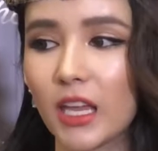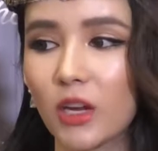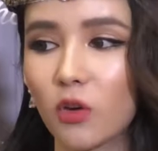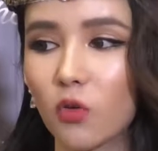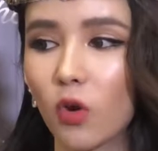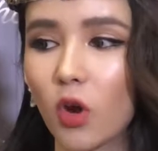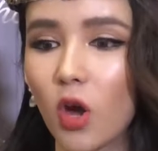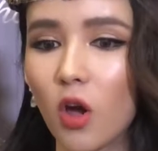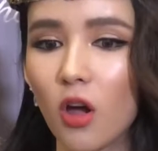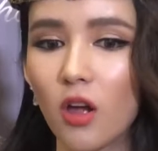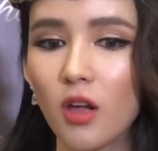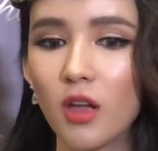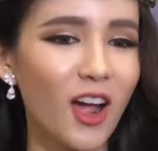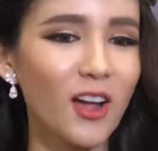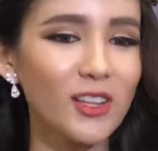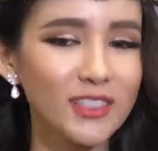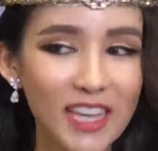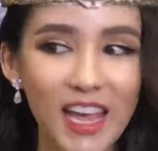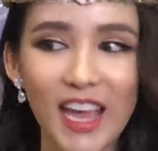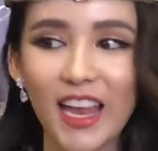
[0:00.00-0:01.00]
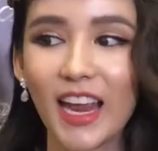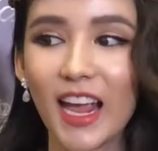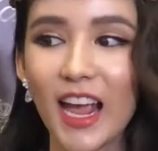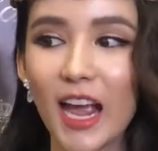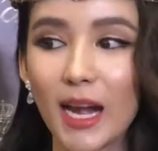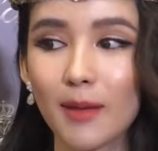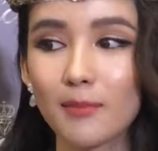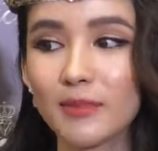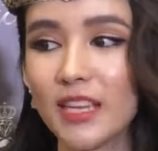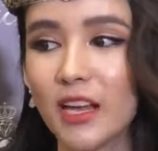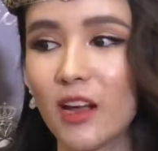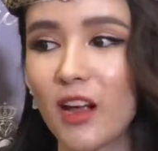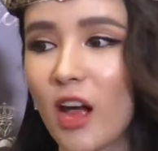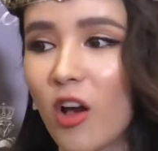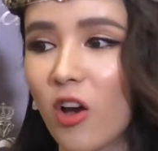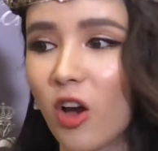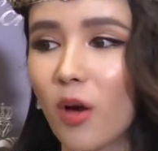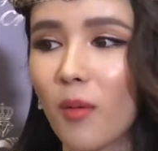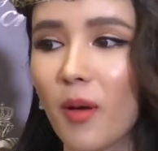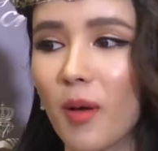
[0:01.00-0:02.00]
หนูก็เข้าใจนะคะน้ำเสียง
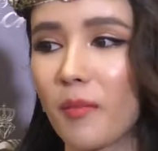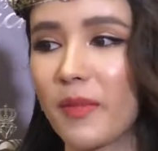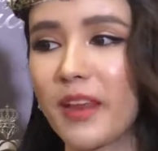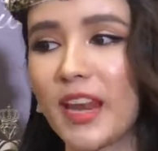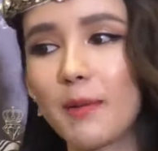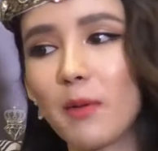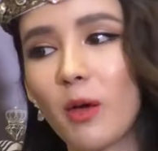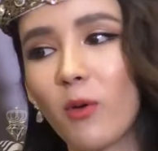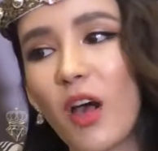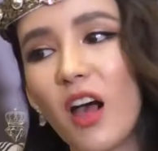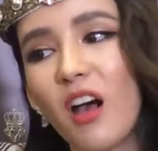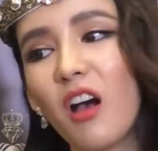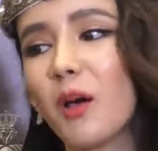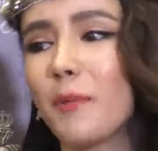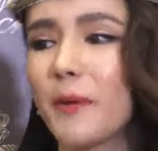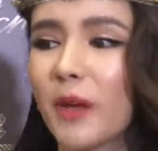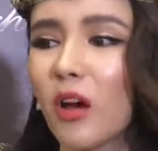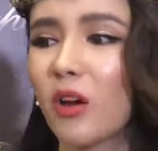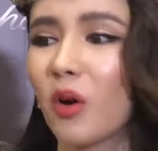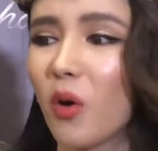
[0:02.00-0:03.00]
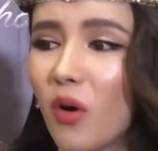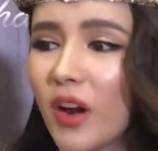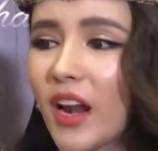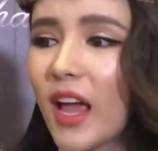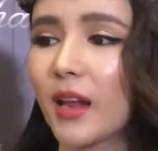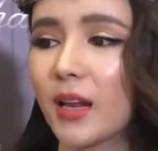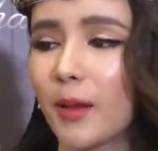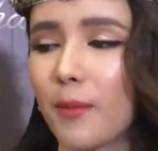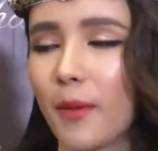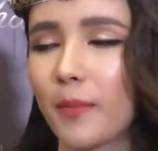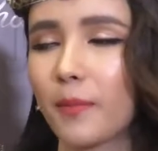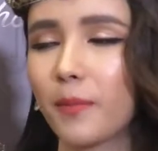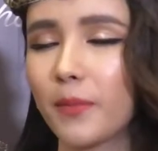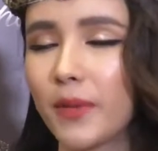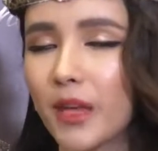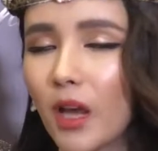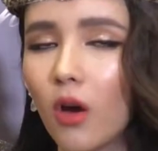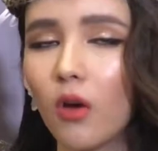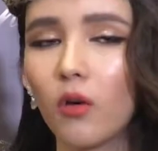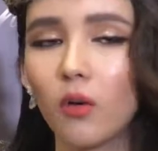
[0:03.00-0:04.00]
เขาก็แบบไม่ได้แบบว่าเออพี่ขอโทษนะแต่แบบ
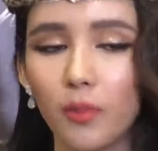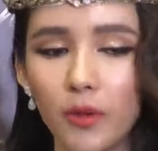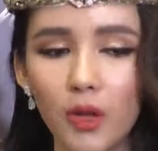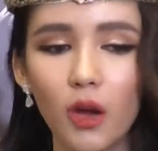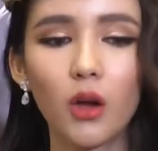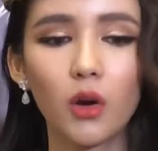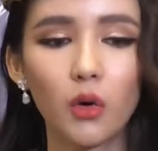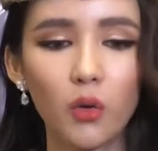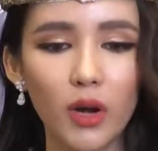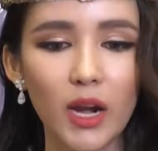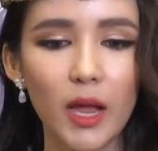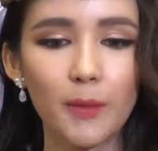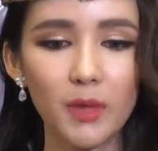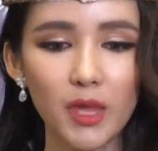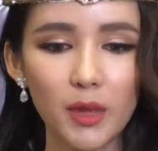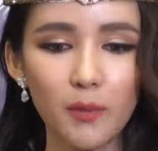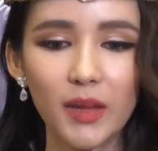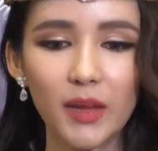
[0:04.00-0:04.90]
พี่เขาพี่ขอโทษนะพี่